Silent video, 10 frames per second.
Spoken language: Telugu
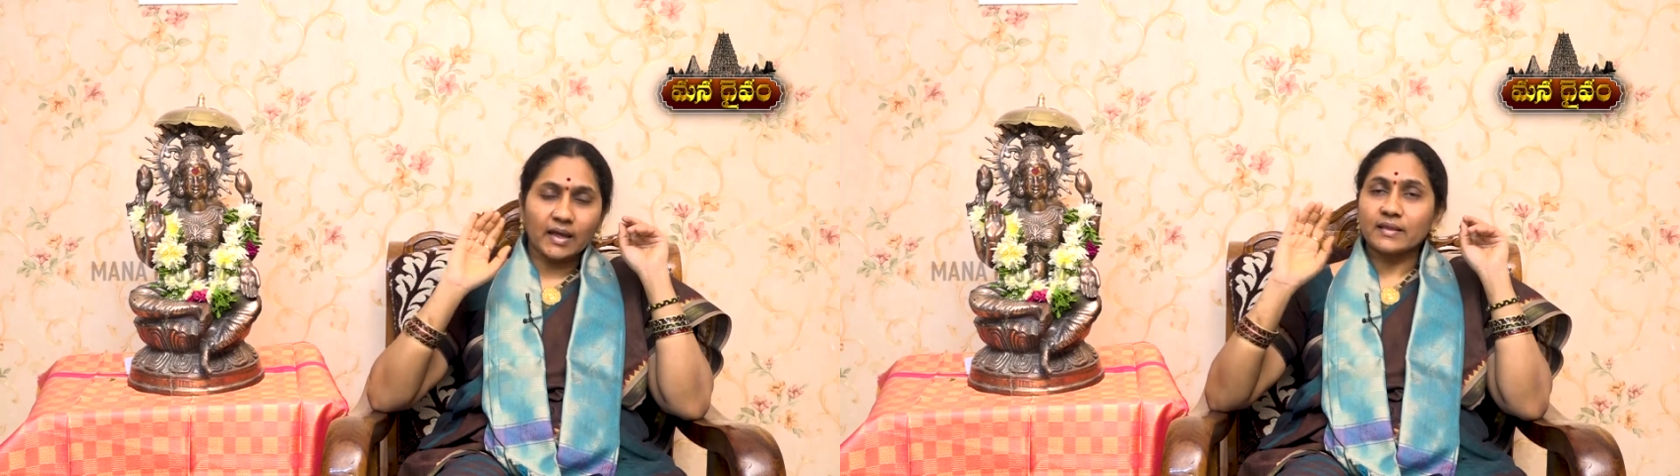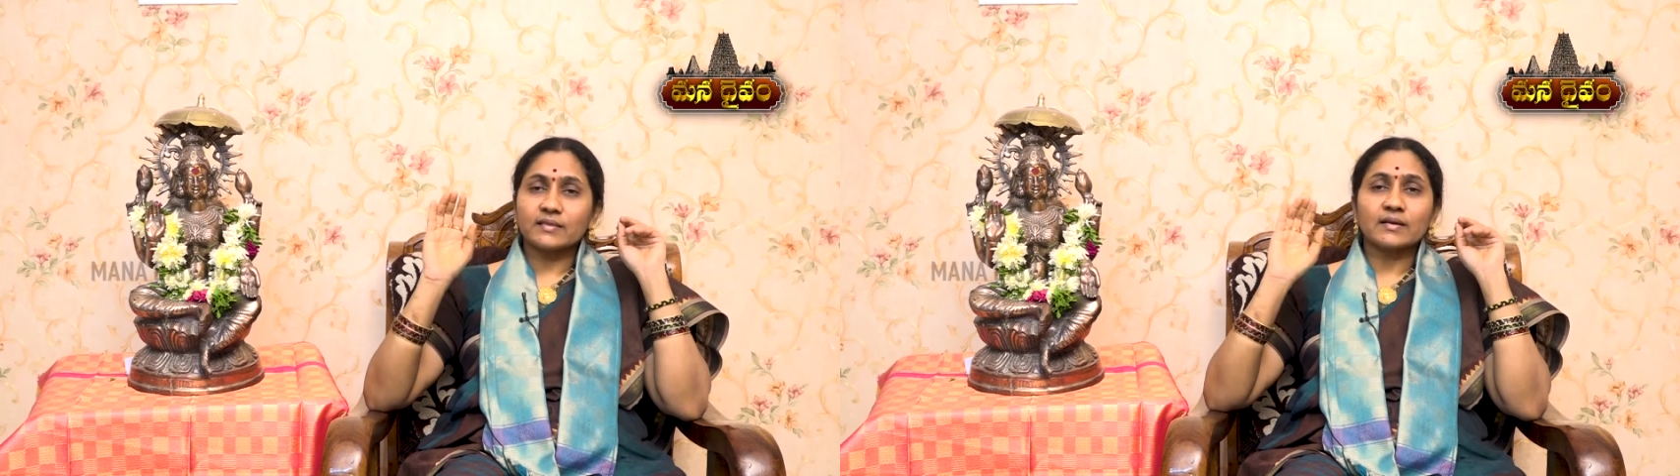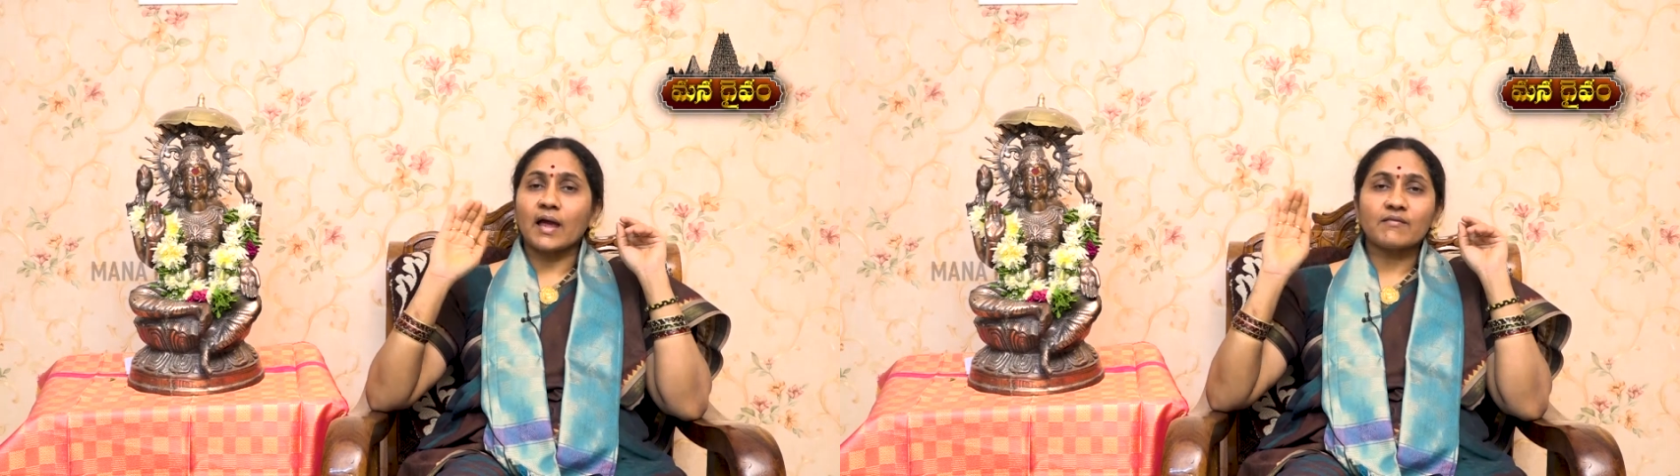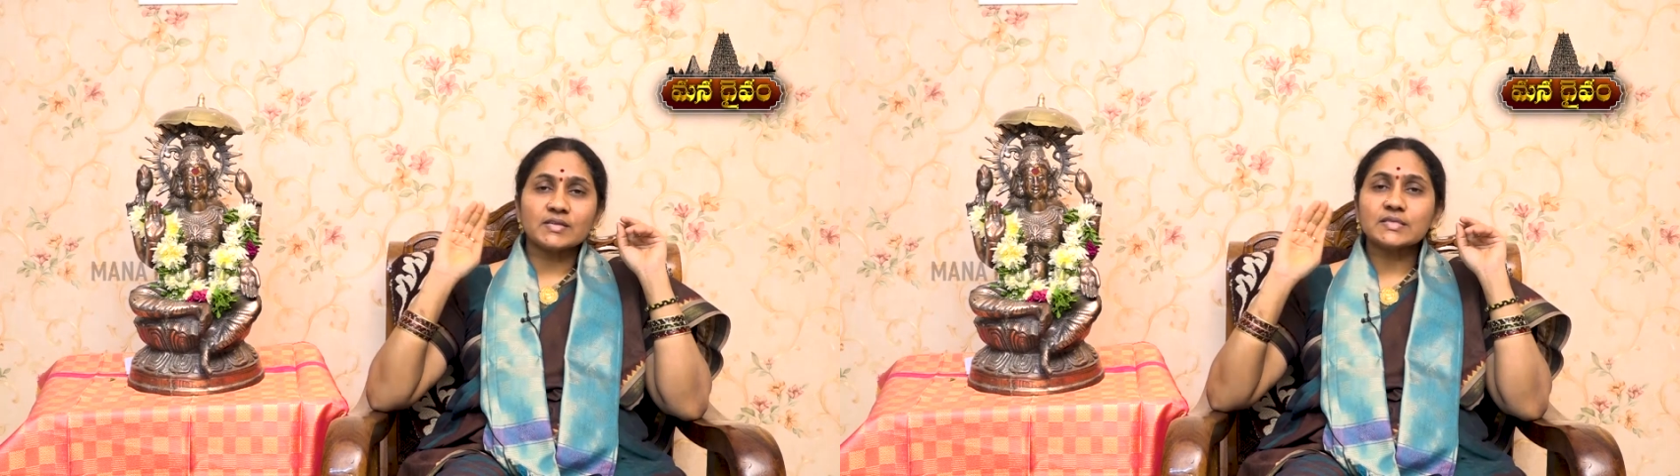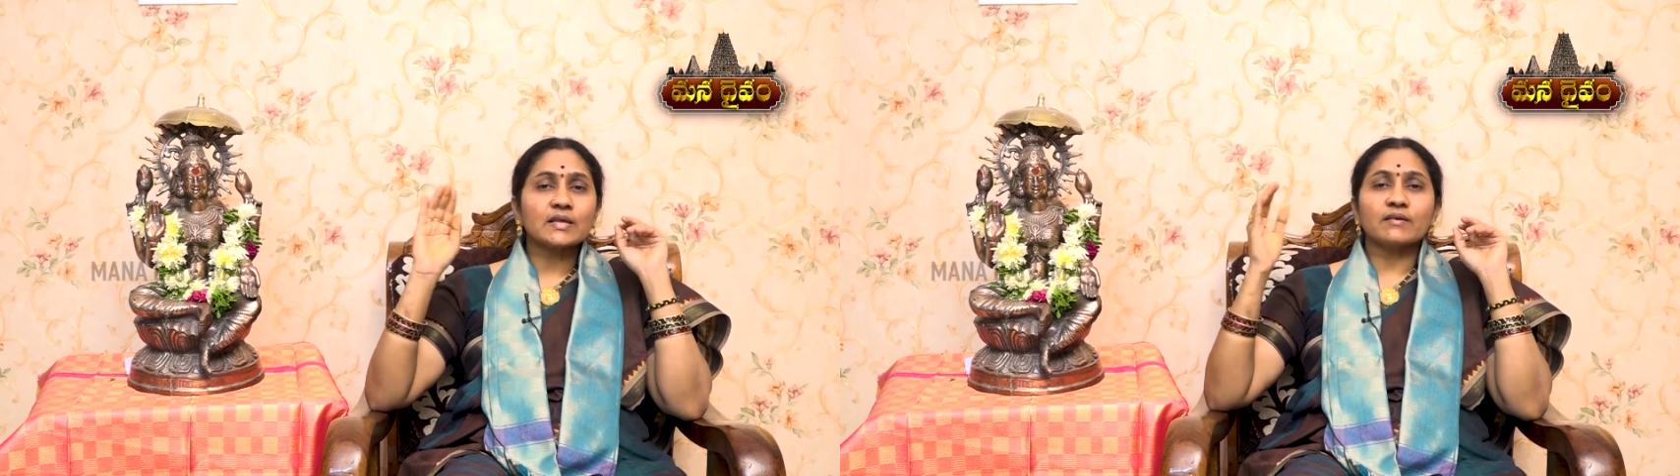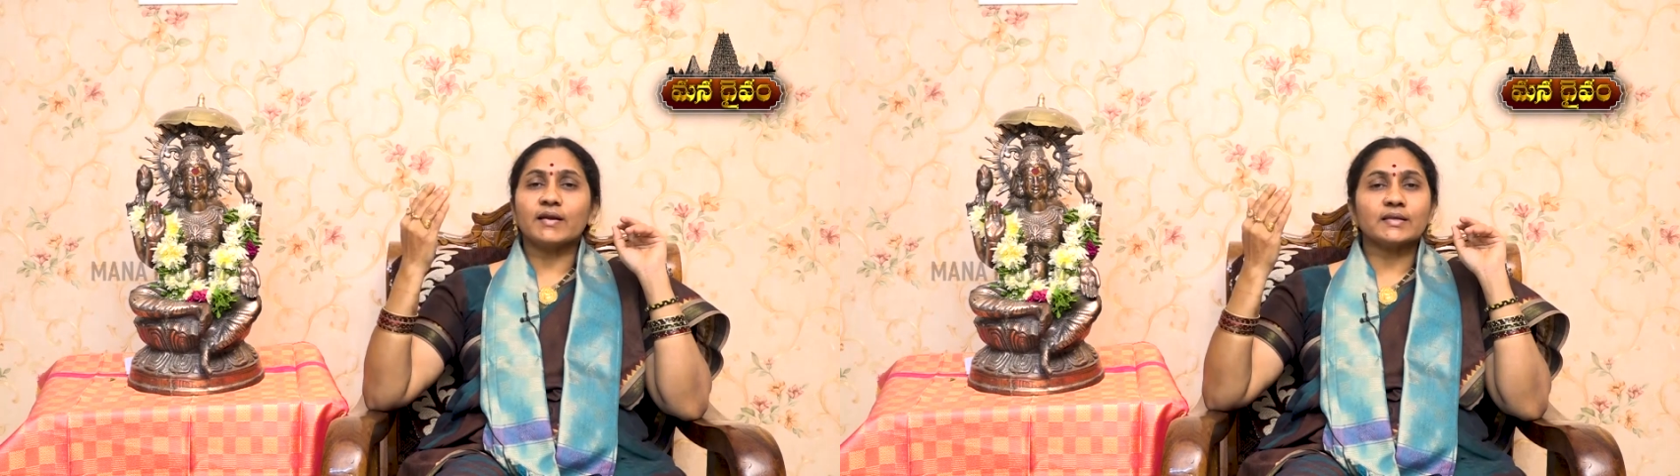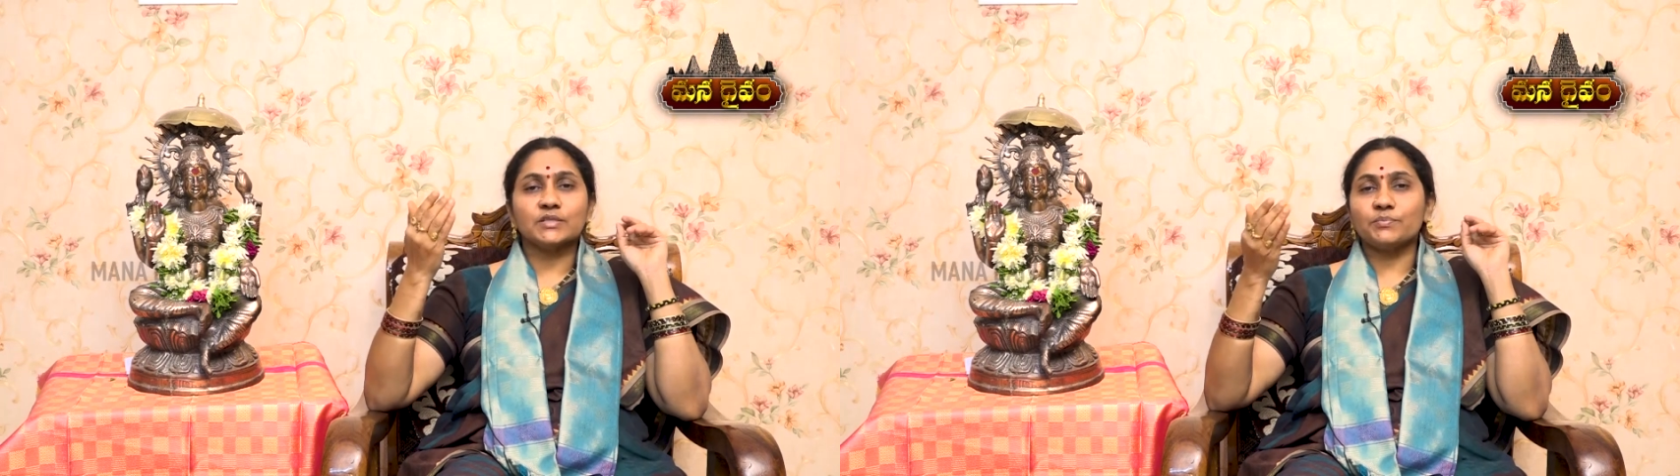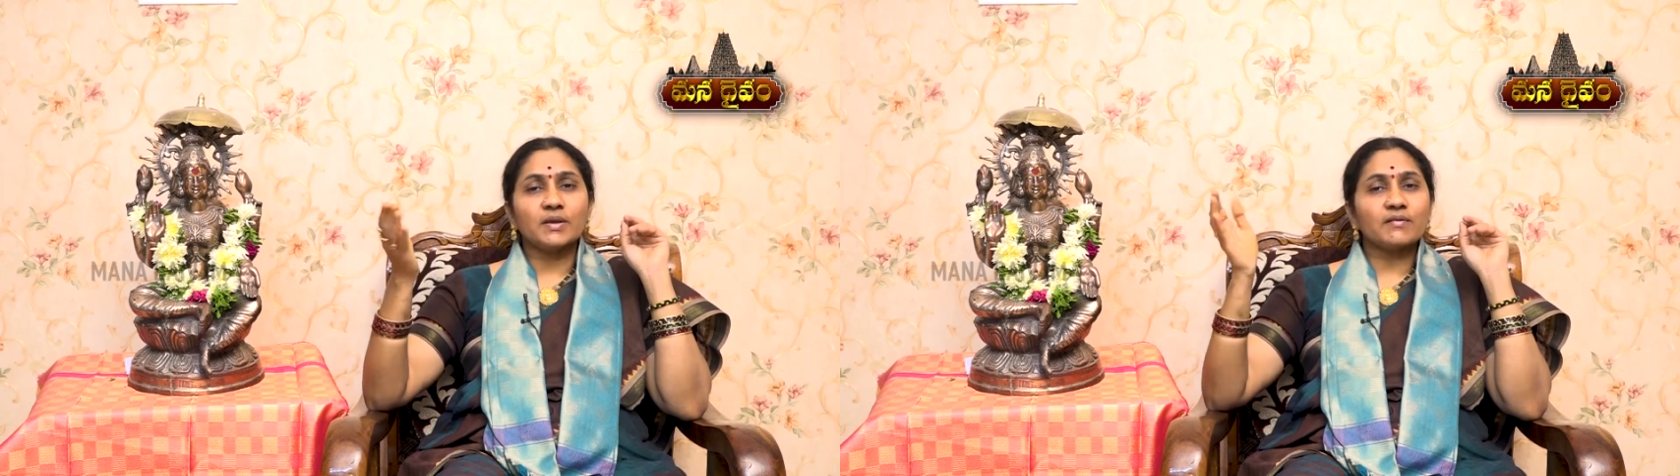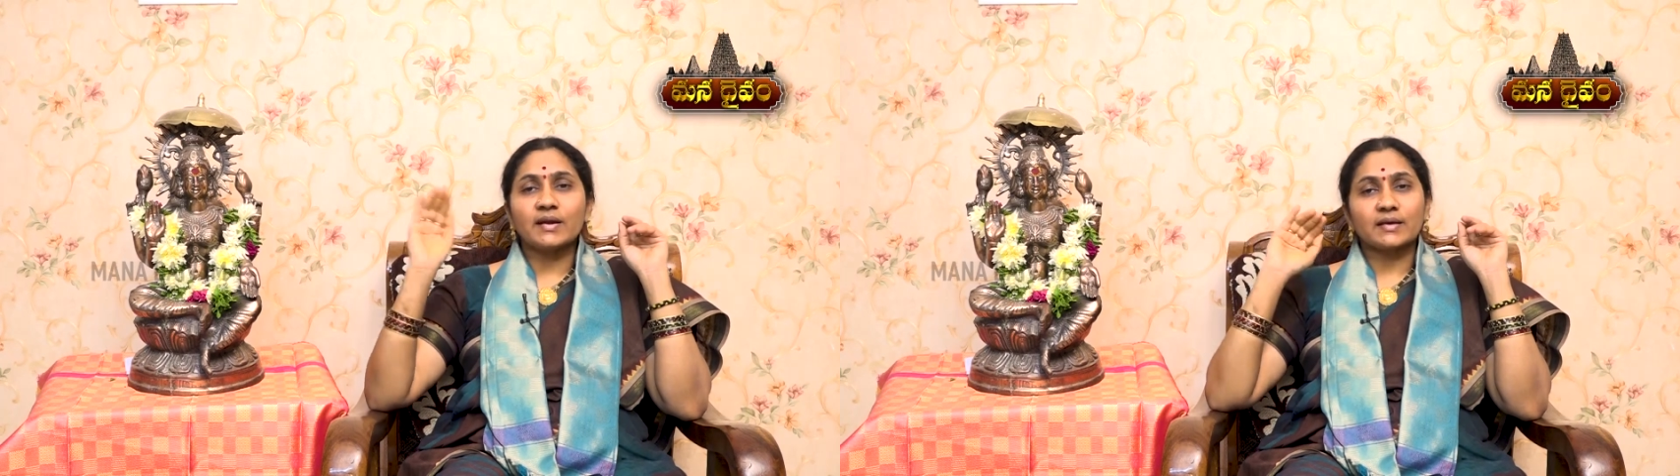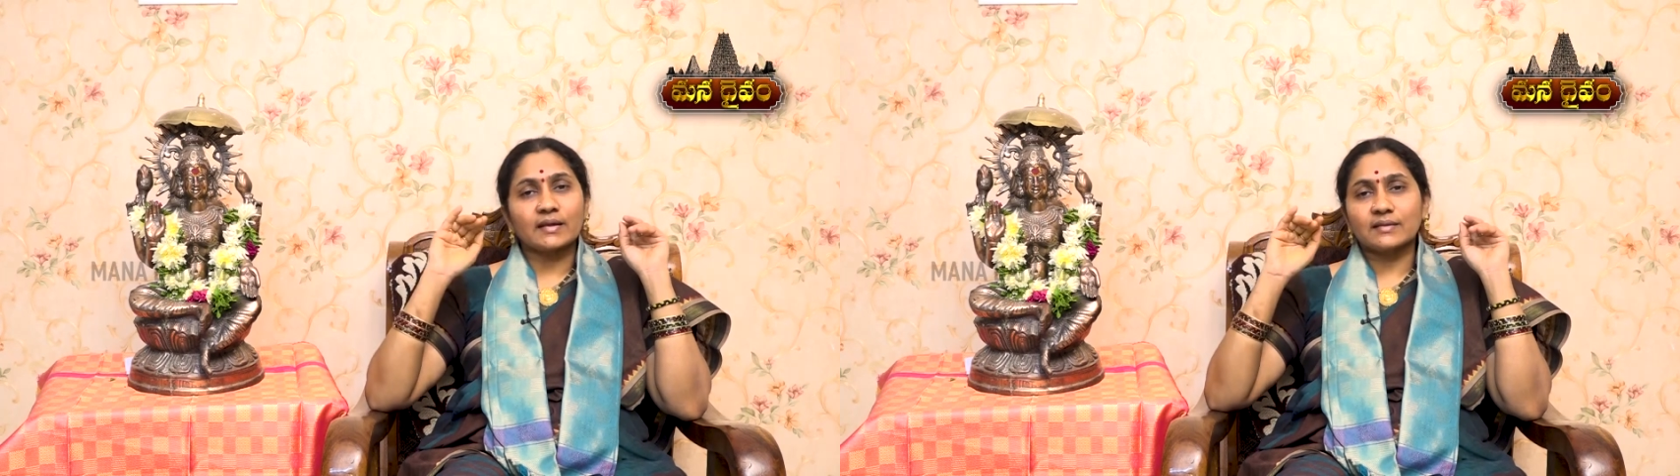అది ఎందుకంటే ఆ వయసులో ఇంకా వాళ్ళకి చెప్పినా
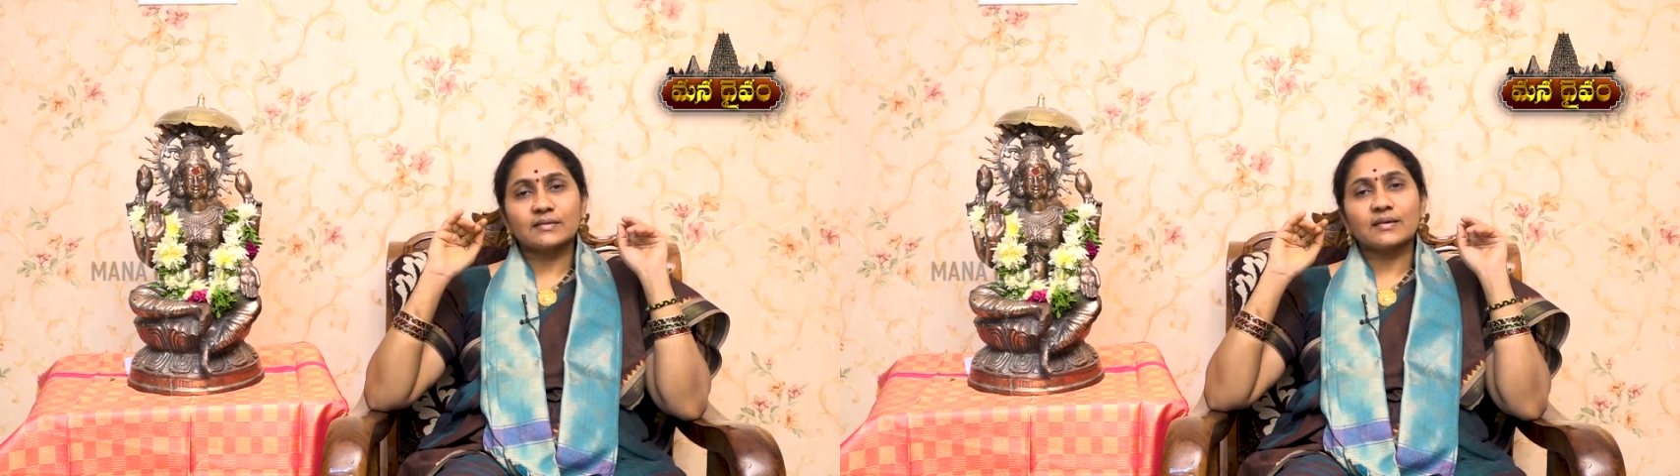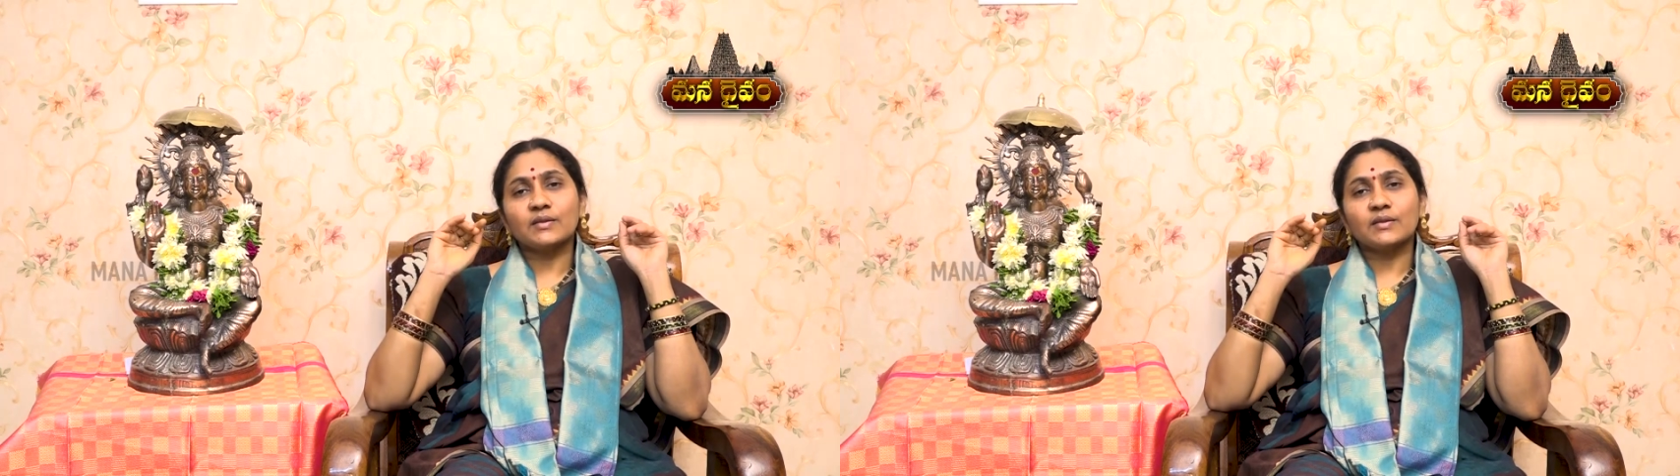వాళ్ళకి అర్థం